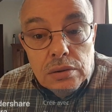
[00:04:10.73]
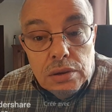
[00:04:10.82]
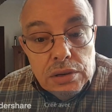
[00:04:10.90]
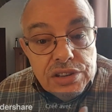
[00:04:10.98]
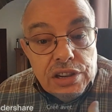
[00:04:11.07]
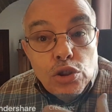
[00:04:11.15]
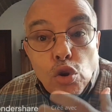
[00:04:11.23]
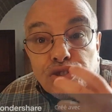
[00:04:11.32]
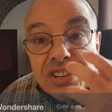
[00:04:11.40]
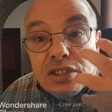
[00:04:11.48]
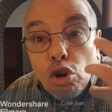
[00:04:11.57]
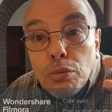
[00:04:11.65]
Et c'est dans
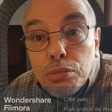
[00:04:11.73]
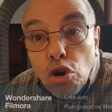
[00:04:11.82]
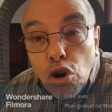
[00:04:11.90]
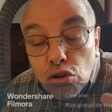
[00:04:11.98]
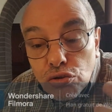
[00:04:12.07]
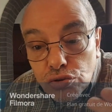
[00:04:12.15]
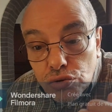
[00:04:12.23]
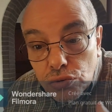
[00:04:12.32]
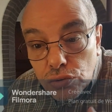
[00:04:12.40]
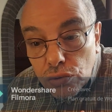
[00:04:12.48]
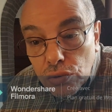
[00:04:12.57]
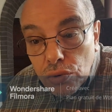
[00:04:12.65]
cette ambiance
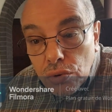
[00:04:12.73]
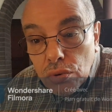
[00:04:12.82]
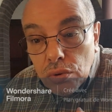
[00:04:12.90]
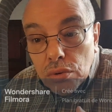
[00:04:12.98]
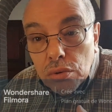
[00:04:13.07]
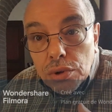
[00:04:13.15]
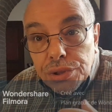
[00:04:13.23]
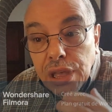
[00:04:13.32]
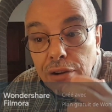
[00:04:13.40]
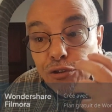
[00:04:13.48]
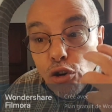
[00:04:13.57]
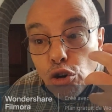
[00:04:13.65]

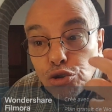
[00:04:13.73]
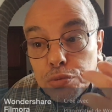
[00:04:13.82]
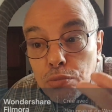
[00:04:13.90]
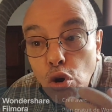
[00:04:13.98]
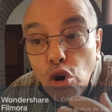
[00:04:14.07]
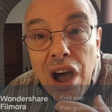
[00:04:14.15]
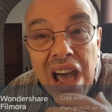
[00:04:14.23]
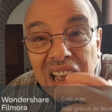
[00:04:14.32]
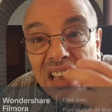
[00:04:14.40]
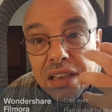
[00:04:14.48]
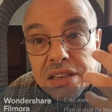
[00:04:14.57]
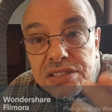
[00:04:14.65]
d'affrontements
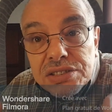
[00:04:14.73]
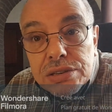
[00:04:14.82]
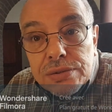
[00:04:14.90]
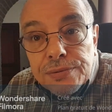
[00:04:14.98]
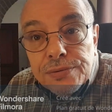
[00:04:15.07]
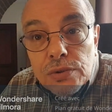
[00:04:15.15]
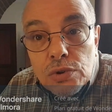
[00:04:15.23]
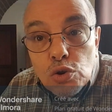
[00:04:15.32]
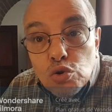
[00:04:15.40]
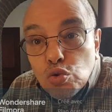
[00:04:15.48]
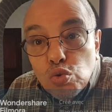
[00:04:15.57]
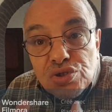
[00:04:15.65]
agressifs,
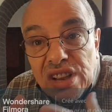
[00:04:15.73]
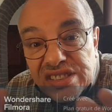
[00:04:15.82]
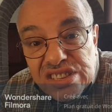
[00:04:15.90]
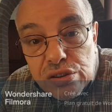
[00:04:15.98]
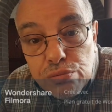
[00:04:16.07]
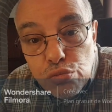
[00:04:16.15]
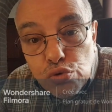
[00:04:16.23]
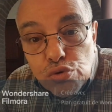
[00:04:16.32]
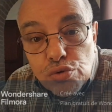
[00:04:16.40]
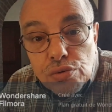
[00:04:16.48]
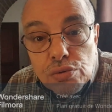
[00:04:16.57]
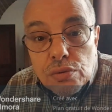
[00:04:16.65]
tous
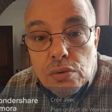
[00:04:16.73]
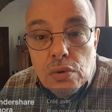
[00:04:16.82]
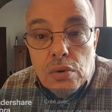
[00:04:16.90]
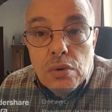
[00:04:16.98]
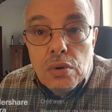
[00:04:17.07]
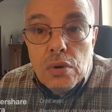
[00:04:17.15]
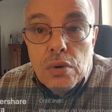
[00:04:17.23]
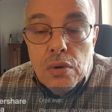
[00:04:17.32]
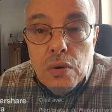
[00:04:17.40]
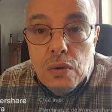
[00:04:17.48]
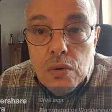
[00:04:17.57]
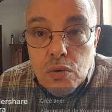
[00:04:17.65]
azimuts,
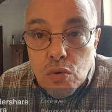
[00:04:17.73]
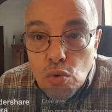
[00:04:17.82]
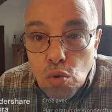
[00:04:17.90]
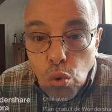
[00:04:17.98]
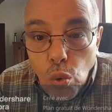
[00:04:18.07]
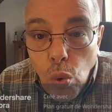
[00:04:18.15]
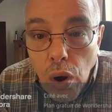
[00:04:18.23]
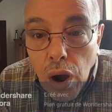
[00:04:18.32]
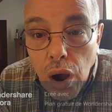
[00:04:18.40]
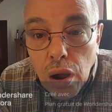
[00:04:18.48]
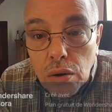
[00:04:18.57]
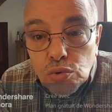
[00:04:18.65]
que le
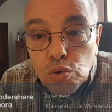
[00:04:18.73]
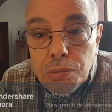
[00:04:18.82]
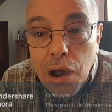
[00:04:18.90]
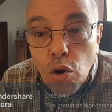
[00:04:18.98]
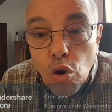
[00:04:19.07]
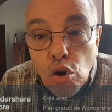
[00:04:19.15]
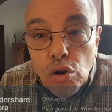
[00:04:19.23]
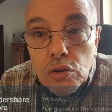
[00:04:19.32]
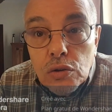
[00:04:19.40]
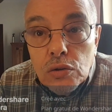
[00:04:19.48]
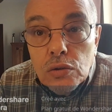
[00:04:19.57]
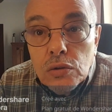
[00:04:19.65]
roi du
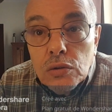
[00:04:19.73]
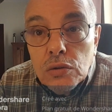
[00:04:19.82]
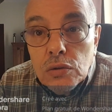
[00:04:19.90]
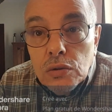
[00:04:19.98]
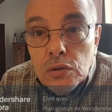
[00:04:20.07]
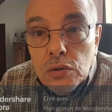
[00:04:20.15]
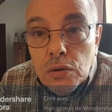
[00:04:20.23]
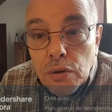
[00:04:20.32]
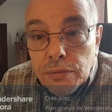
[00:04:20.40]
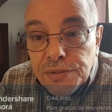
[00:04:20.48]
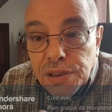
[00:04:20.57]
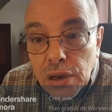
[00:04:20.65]
Maroc euh,
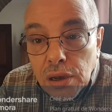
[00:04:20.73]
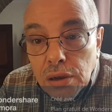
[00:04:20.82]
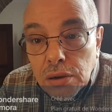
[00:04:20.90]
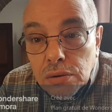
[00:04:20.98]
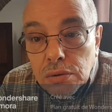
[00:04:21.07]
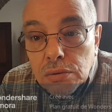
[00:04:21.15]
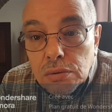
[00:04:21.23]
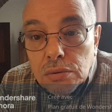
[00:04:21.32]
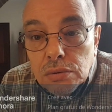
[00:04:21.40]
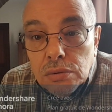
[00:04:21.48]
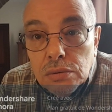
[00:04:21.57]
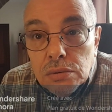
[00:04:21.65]
vient
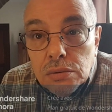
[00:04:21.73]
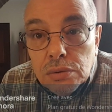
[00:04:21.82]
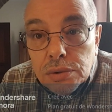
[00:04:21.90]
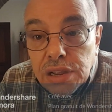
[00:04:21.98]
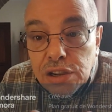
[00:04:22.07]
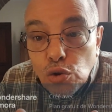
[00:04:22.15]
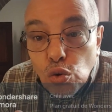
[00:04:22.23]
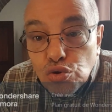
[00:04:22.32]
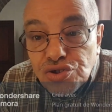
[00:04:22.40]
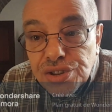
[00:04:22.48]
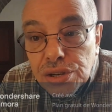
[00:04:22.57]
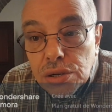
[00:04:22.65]

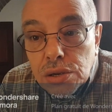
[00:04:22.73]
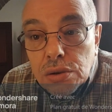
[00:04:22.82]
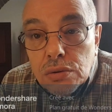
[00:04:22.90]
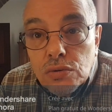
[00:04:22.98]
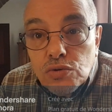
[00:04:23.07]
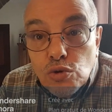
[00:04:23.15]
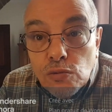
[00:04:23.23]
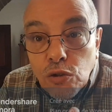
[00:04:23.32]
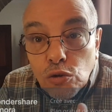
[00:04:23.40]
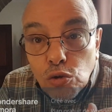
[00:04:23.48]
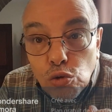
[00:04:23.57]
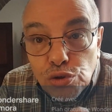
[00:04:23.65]
dénoncer euh, ce
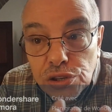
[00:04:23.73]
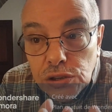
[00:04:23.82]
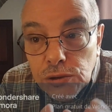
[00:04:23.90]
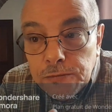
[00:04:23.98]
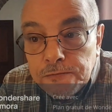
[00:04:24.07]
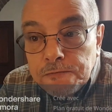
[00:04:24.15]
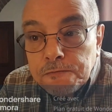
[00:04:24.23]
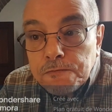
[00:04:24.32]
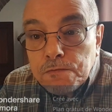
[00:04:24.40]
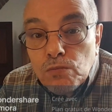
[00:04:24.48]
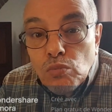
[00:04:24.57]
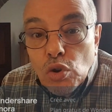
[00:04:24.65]
vendredi
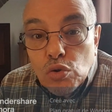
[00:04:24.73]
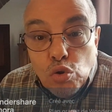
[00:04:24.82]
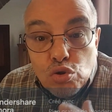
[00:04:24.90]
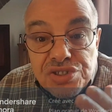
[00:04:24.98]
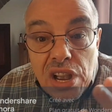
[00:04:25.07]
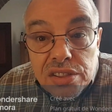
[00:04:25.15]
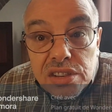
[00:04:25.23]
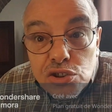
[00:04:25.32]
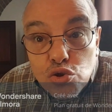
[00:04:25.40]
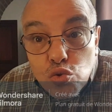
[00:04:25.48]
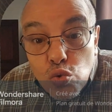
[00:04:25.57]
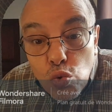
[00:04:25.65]
dans un
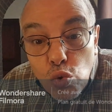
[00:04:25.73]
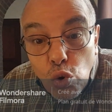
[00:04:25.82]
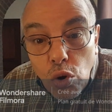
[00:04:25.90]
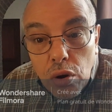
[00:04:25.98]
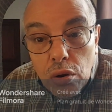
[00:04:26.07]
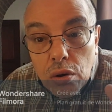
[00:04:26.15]
discours